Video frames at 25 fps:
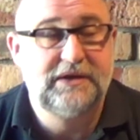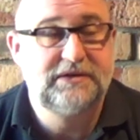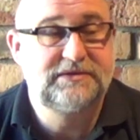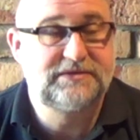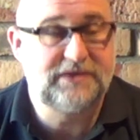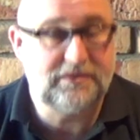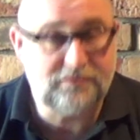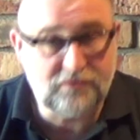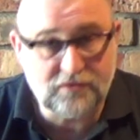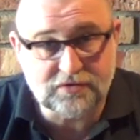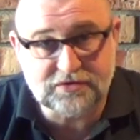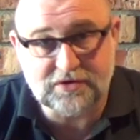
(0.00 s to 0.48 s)

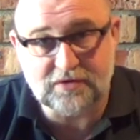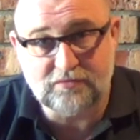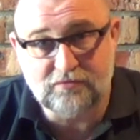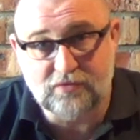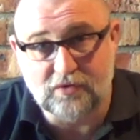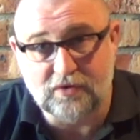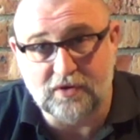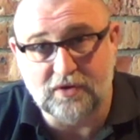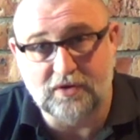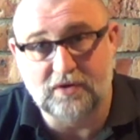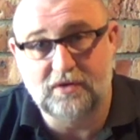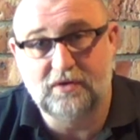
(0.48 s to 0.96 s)
Само
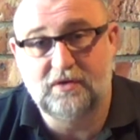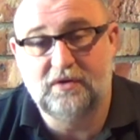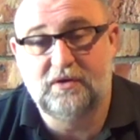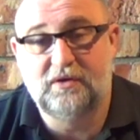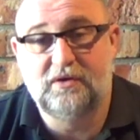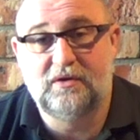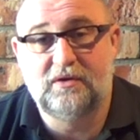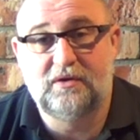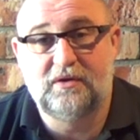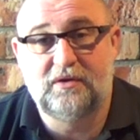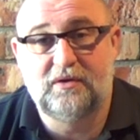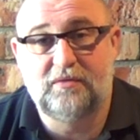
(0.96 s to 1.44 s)
собой,
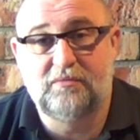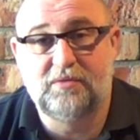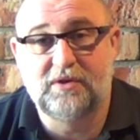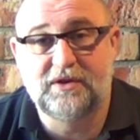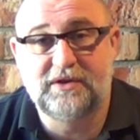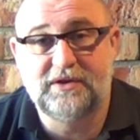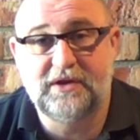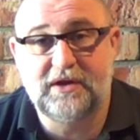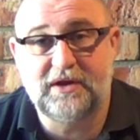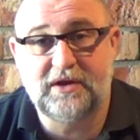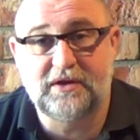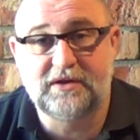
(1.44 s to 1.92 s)
э,
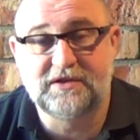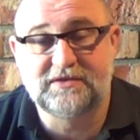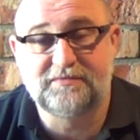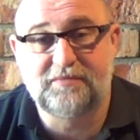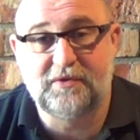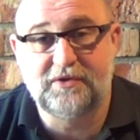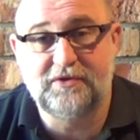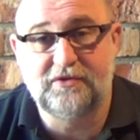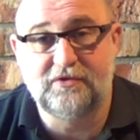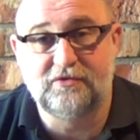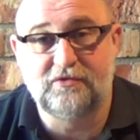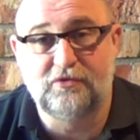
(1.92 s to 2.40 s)
благодаря
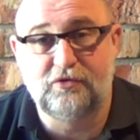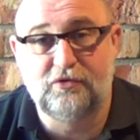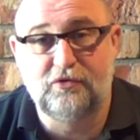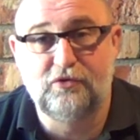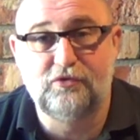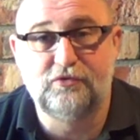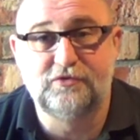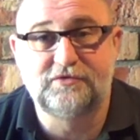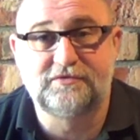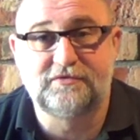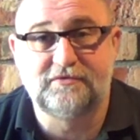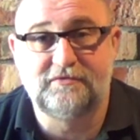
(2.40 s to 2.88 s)
господину
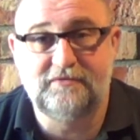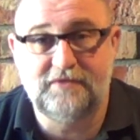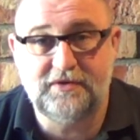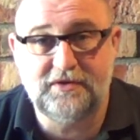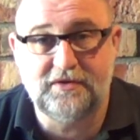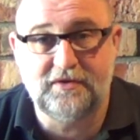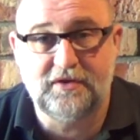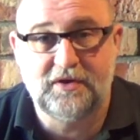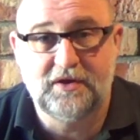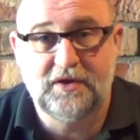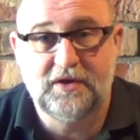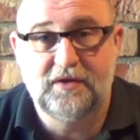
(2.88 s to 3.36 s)
Льюису
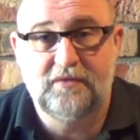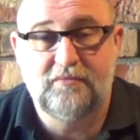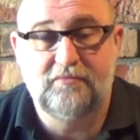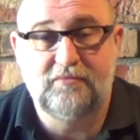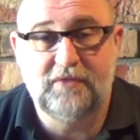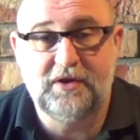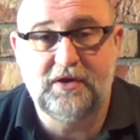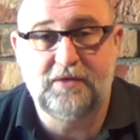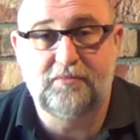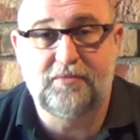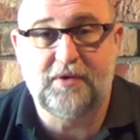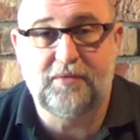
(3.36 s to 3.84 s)
Ви,
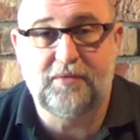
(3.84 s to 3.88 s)
мы